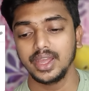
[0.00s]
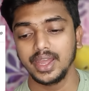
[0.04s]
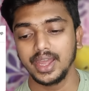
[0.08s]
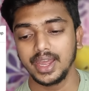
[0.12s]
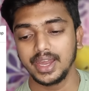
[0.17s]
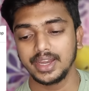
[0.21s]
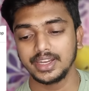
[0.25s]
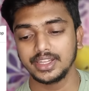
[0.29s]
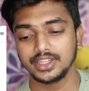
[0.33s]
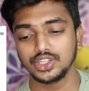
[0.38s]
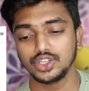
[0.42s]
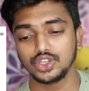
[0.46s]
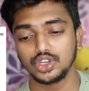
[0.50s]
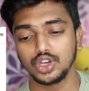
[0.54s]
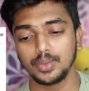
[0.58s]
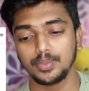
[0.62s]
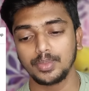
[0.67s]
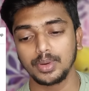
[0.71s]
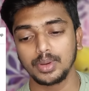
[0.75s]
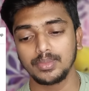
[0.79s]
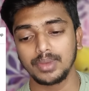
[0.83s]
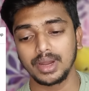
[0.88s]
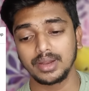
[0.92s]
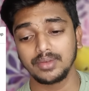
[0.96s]
అండ్ ఇందులో
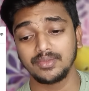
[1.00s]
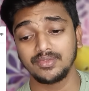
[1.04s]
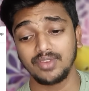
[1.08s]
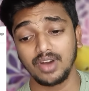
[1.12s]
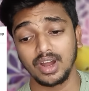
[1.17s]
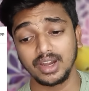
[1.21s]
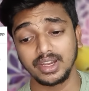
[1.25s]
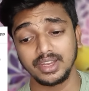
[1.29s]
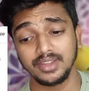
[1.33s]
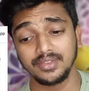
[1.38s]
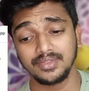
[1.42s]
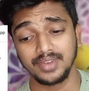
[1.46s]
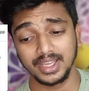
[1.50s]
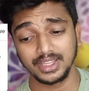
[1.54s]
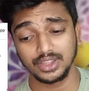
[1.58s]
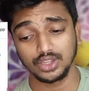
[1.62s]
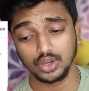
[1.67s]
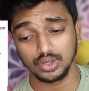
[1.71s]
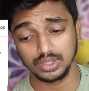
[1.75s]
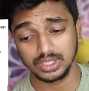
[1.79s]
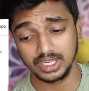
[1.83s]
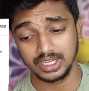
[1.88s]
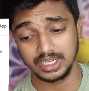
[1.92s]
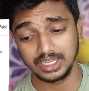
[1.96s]
ఇప్పుడు మనం ఫార్టీ ఫైవ్
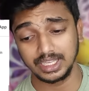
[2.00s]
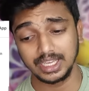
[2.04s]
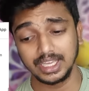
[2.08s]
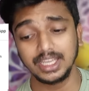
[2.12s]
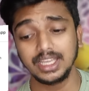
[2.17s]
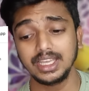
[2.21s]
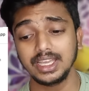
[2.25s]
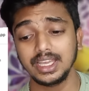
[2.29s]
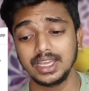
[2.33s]
థౌజండ్కి